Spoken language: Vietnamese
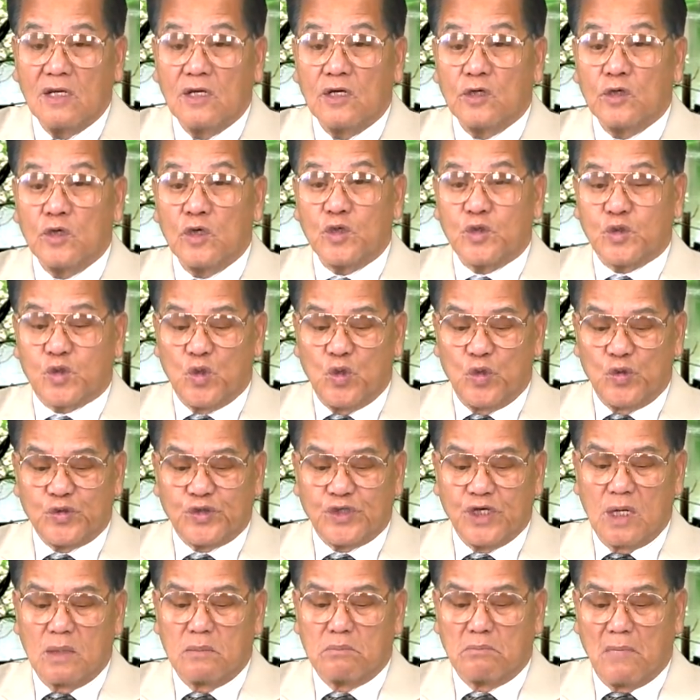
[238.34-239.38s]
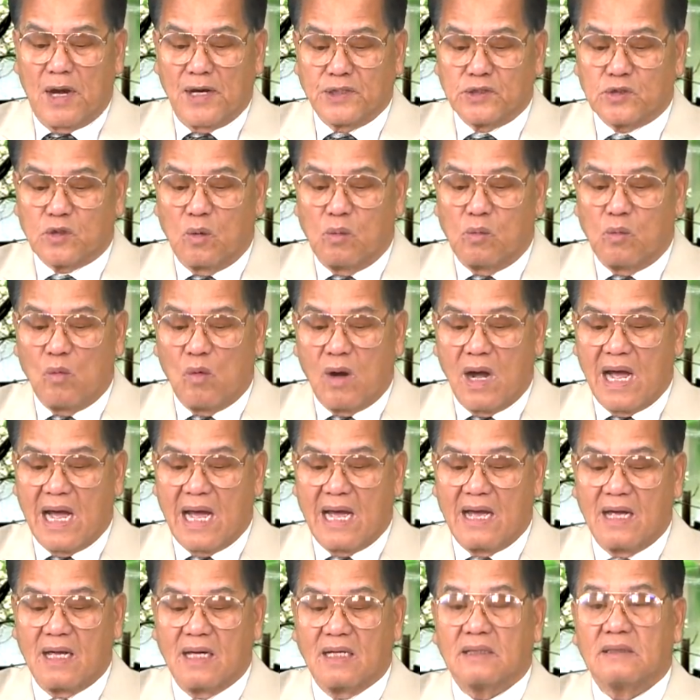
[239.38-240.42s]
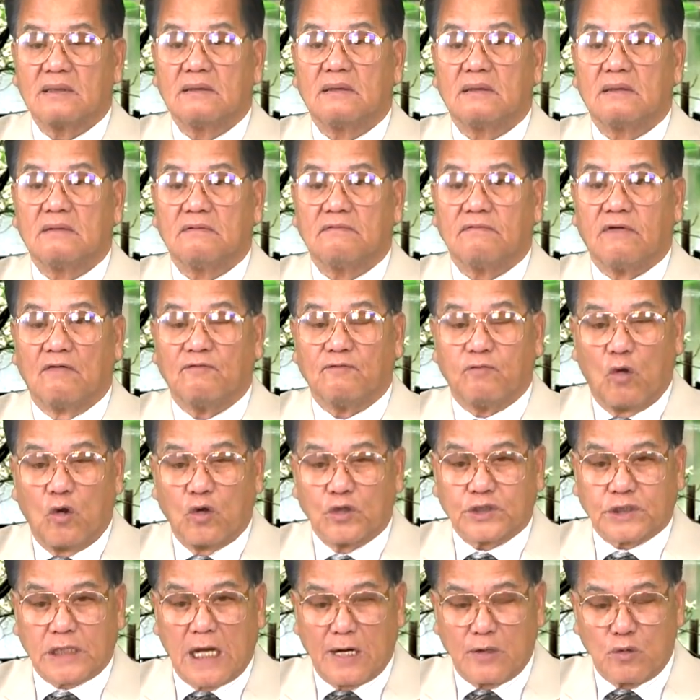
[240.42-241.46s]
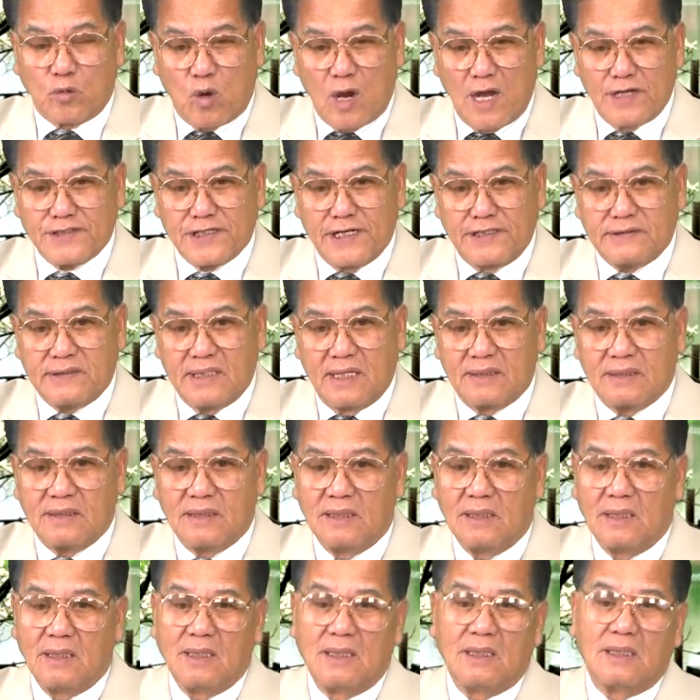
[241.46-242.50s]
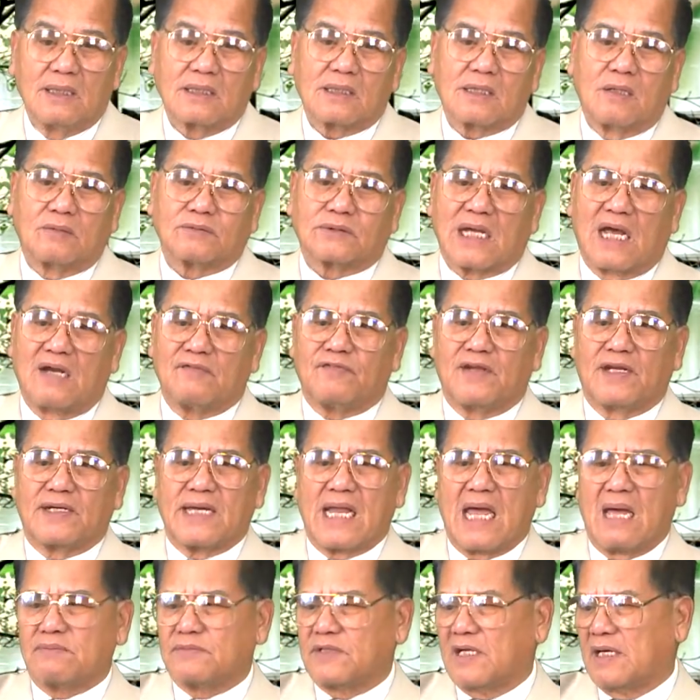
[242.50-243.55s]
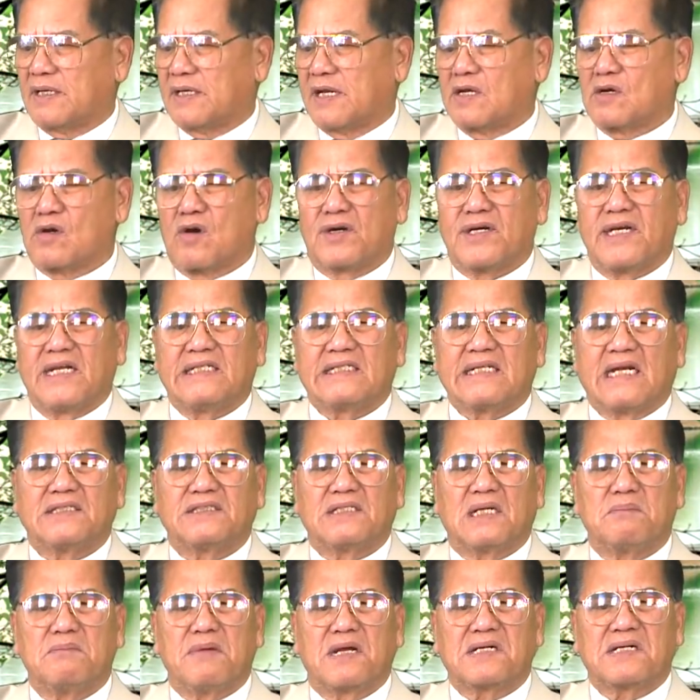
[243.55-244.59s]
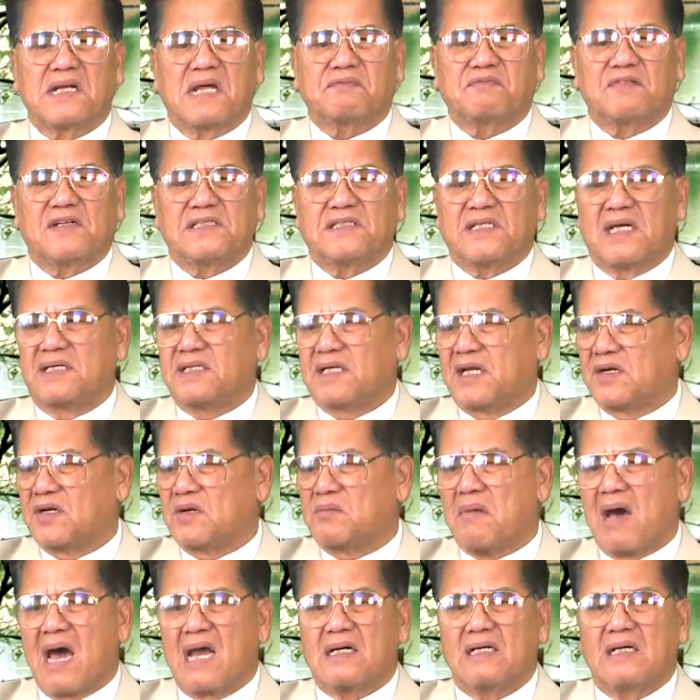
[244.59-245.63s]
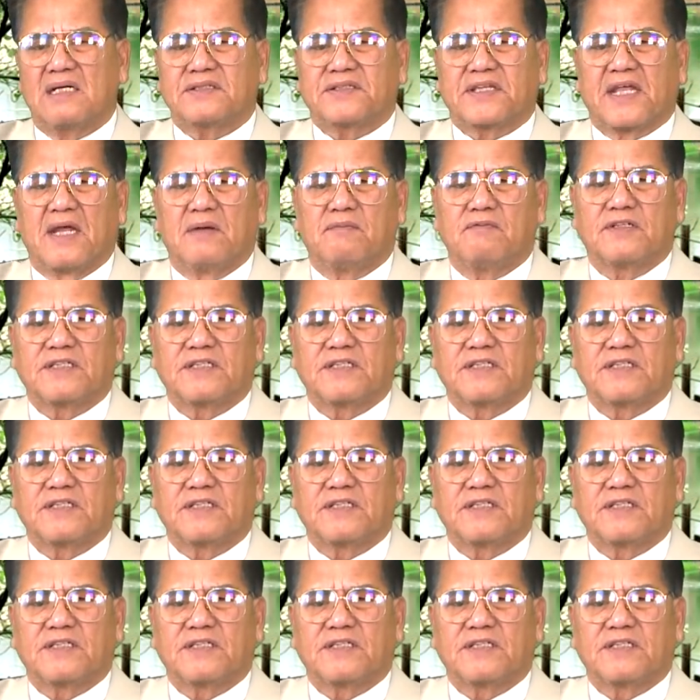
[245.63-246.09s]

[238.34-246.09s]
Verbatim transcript: Nó chủ trương bần cùng hóa và vô sản hóa nhân dân. Cộng sản Việt Nam giờ này còn đi giành từng miếng đất với dân để nó bán lấy tiền với